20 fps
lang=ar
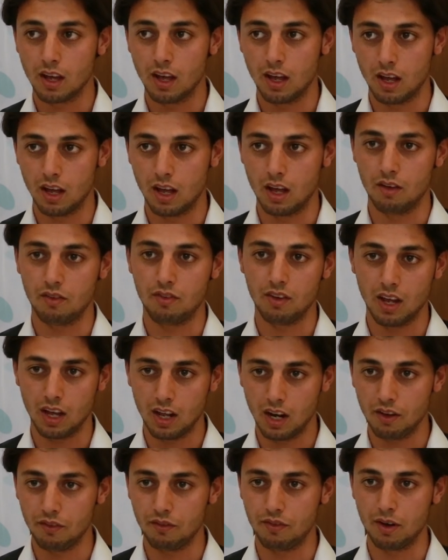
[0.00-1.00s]
آه،
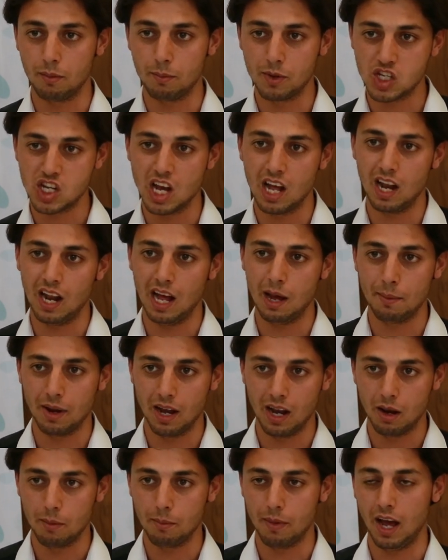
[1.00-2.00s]
في في المجال العمل
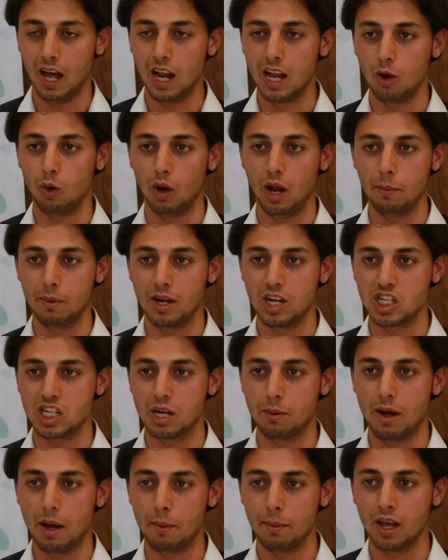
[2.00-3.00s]
المحلي والعمل
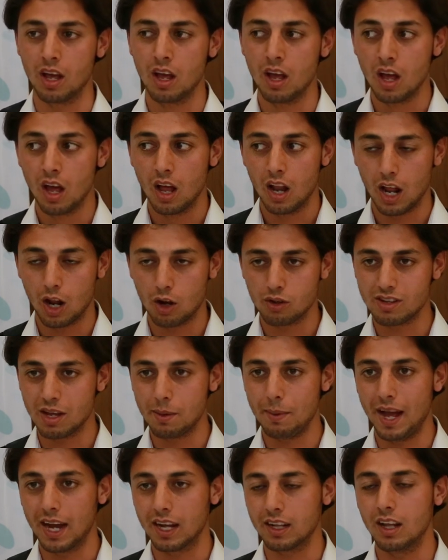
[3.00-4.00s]
الشبابي لانه
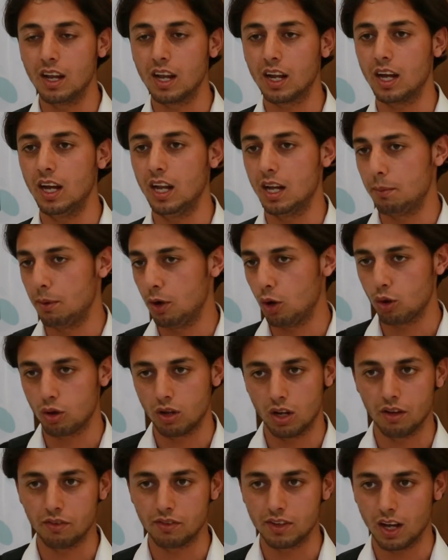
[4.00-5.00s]
زي ما حكيت لك احنا
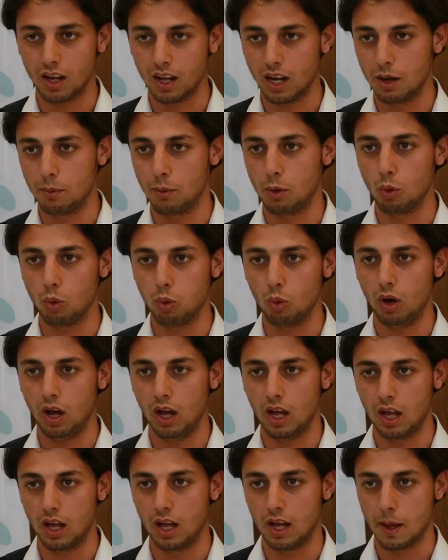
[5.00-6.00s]
بالاردن نفتقر لموضوع
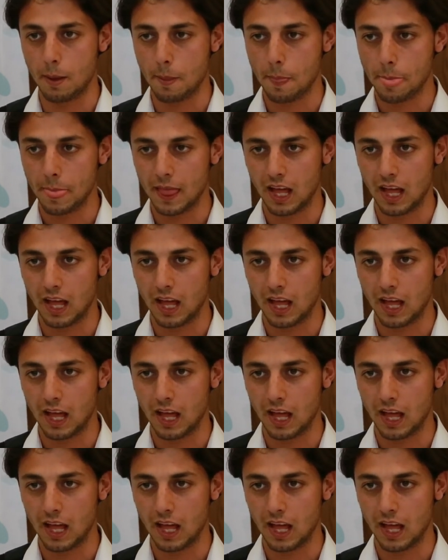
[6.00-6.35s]
آه،